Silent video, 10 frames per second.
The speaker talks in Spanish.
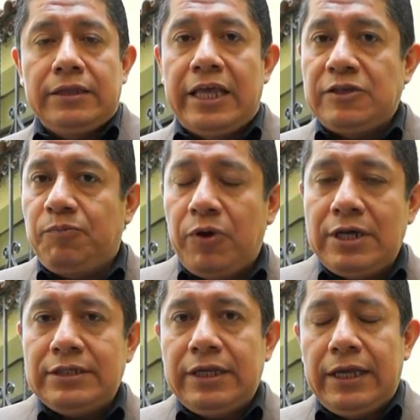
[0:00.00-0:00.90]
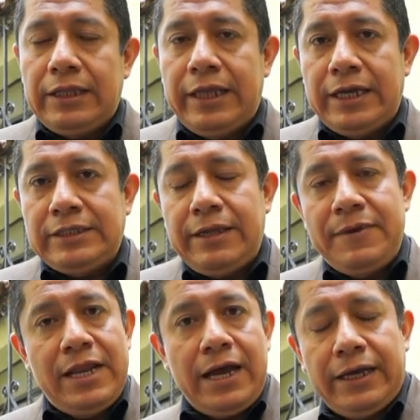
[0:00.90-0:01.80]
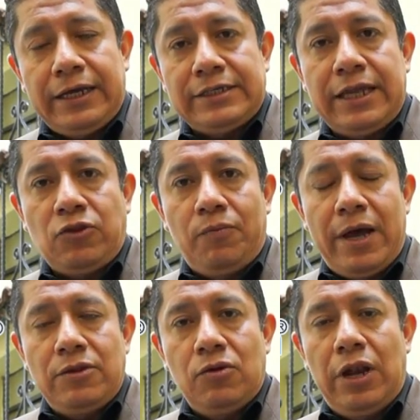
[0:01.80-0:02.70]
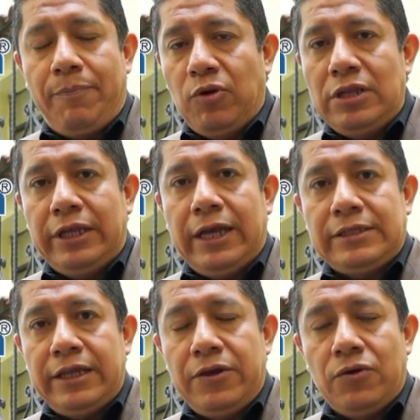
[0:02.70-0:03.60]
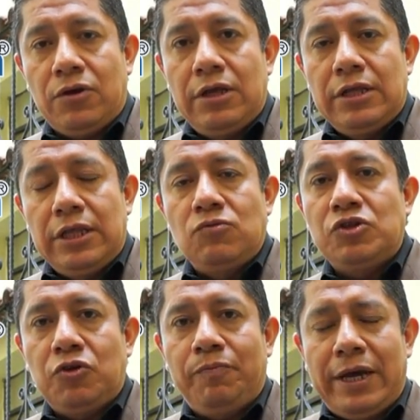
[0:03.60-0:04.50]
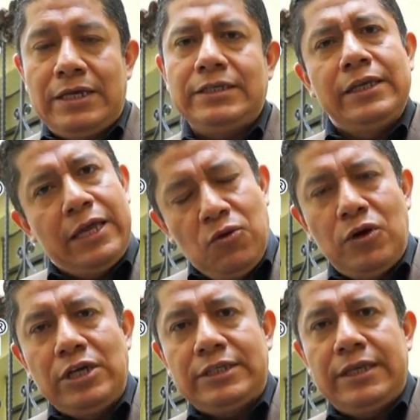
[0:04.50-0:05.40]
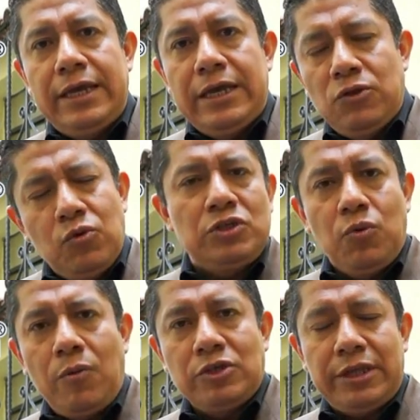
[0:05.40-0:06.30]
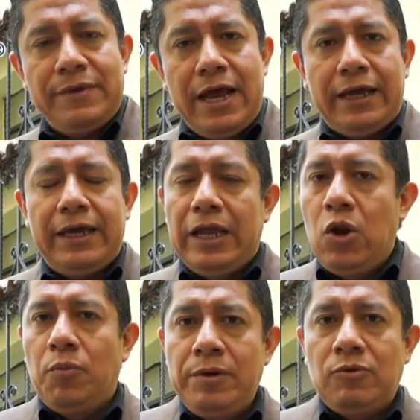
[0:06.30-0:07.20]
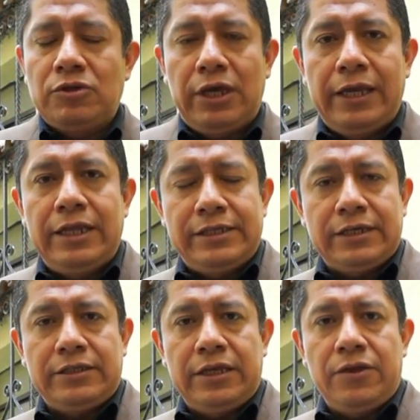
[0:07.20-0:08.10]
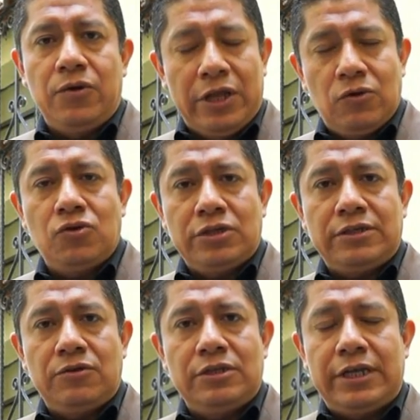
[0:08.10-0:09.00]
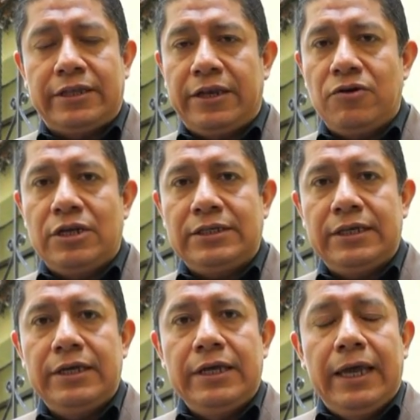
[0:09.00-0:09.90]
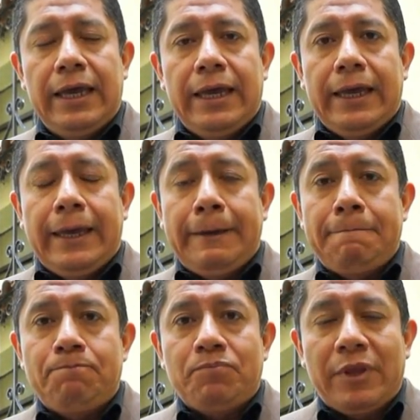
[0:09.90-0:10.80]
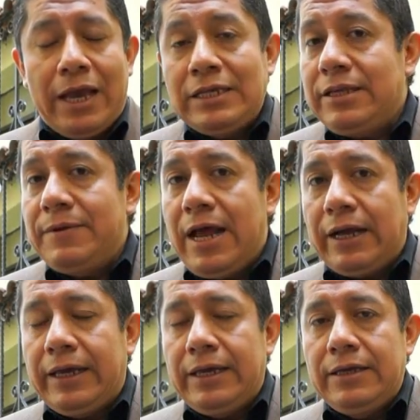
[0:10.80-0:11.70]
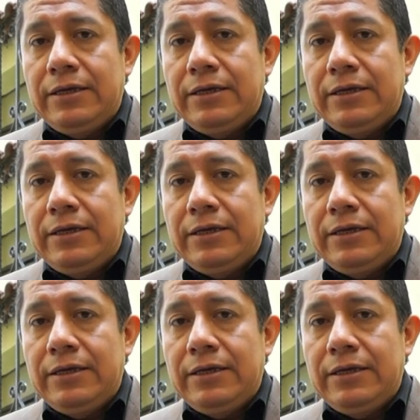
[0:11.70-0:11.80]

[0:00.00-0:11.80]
después de este viraje que está tomando la política exterior de nuestro país, que no es, no es nuevo este viraje, lo vimos en el sexenio, en las dos secciones anteriores, em, este viraje